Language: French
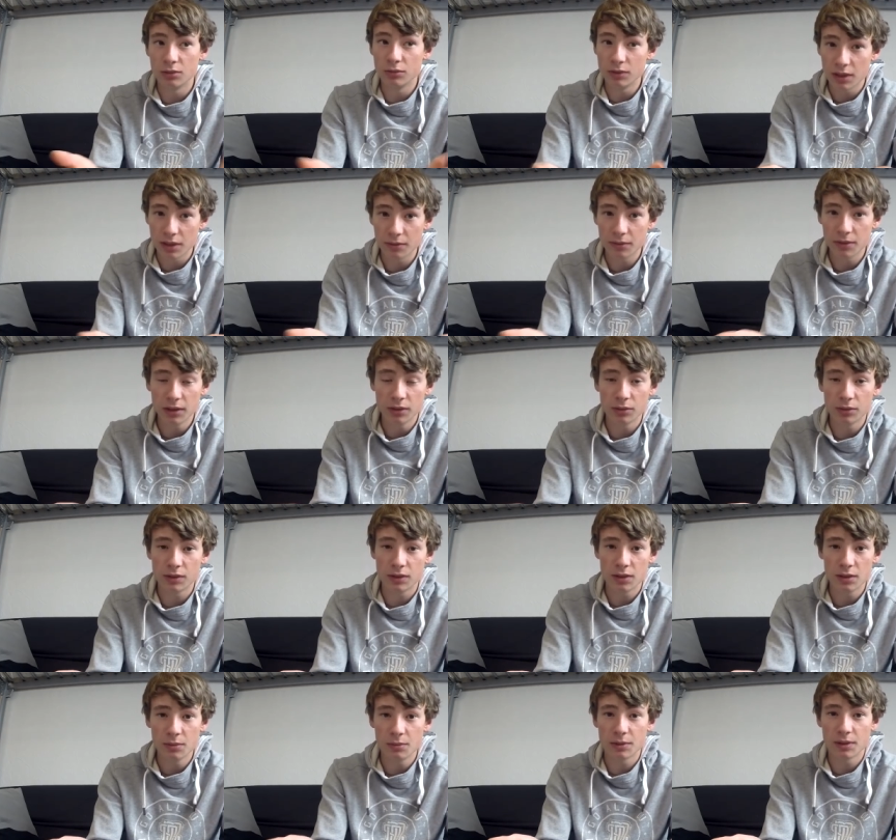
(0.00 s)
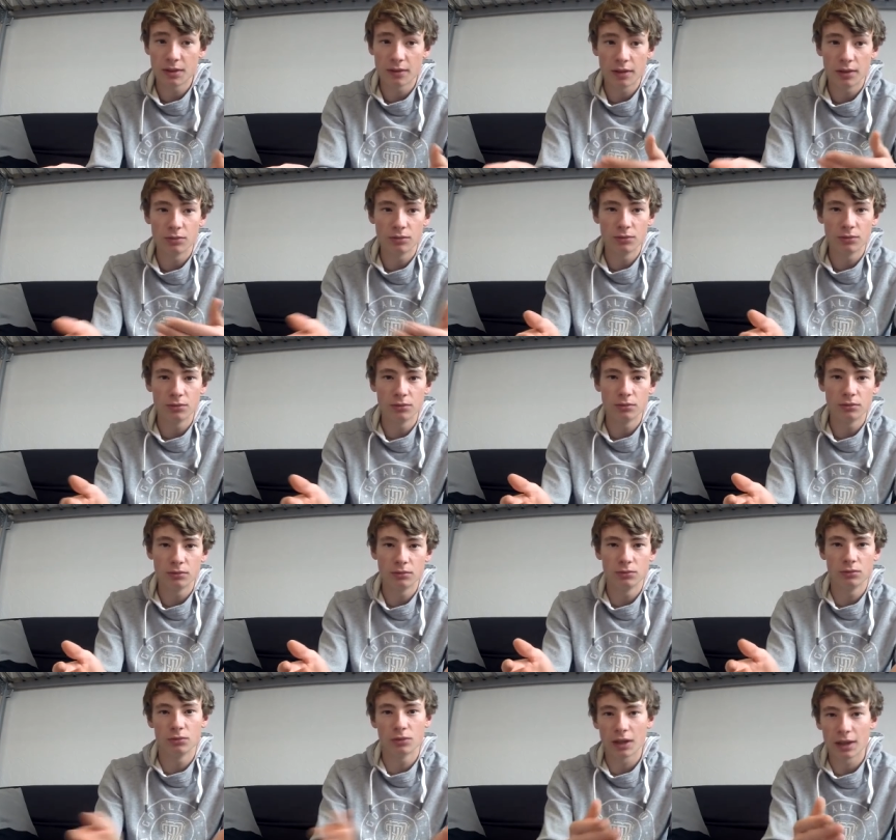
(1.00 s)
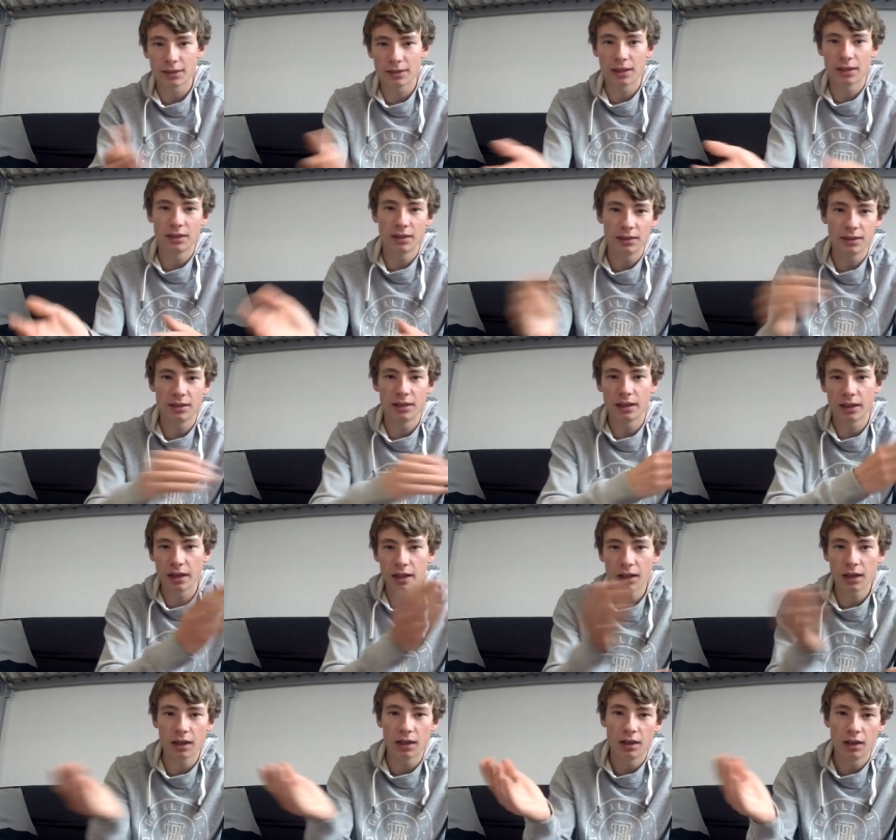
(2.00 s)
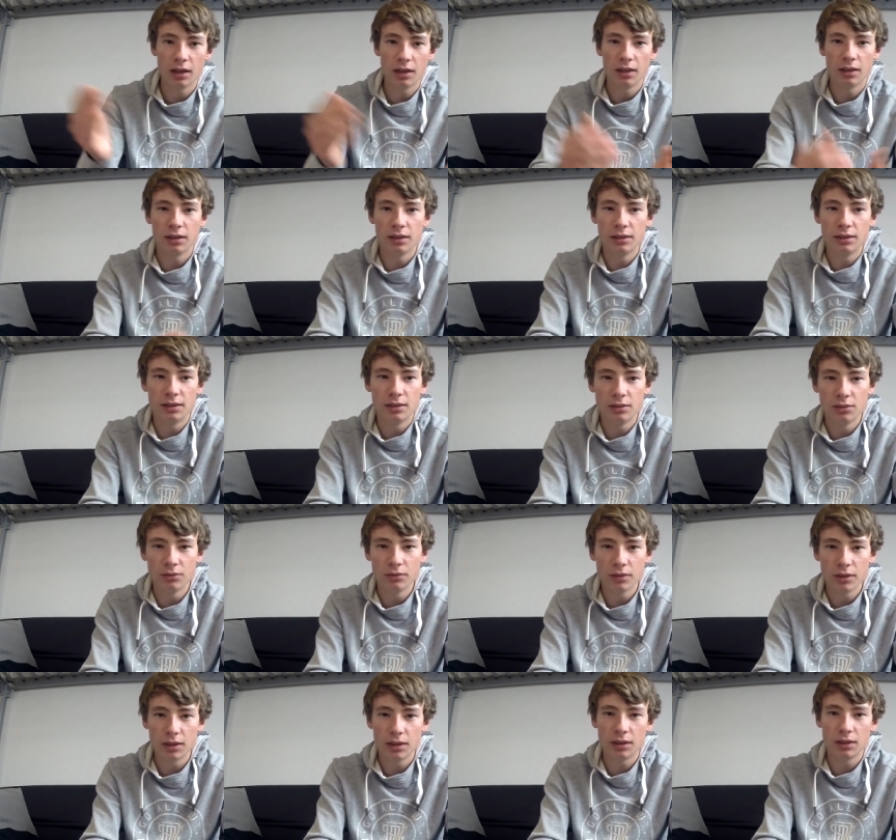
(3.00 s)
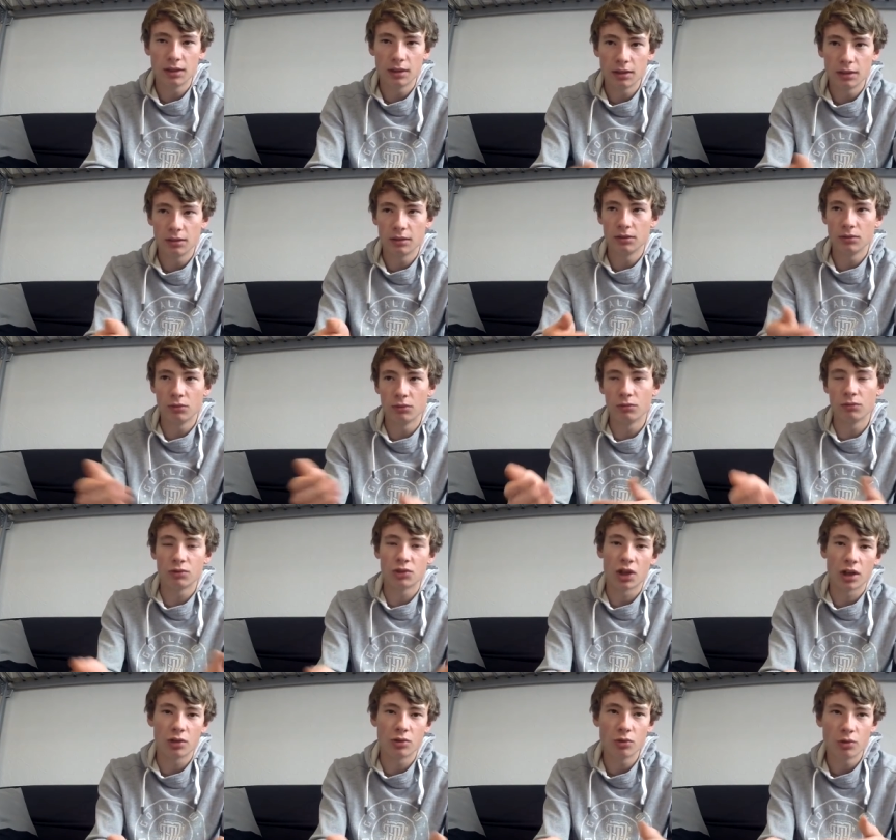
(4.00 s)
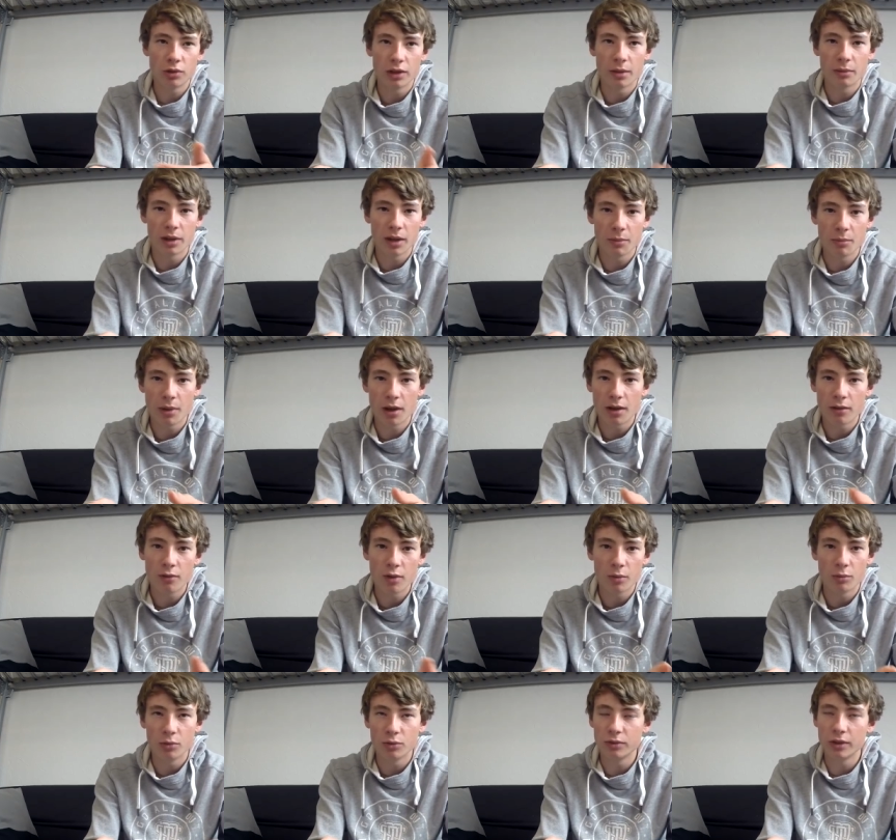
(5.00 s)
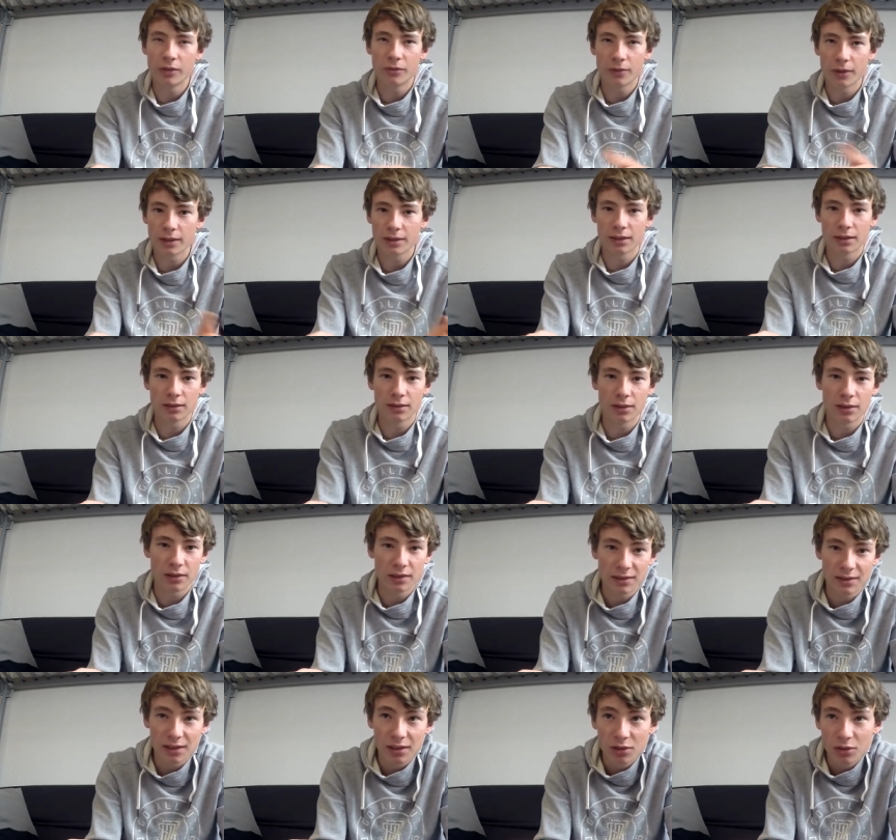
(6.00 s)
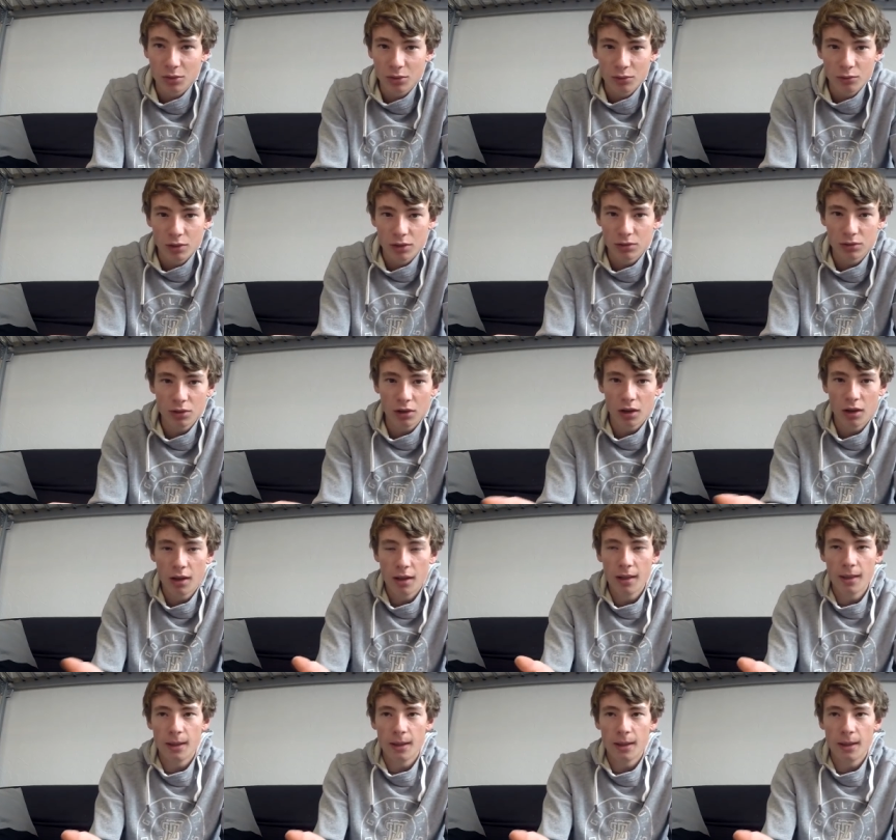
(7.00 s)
nous invitent aussi, ça va nous, tracer un itinéraire, disons, et donc chaque jour on n'aimerait pas avoir besoin de faire 5, heures de voiture,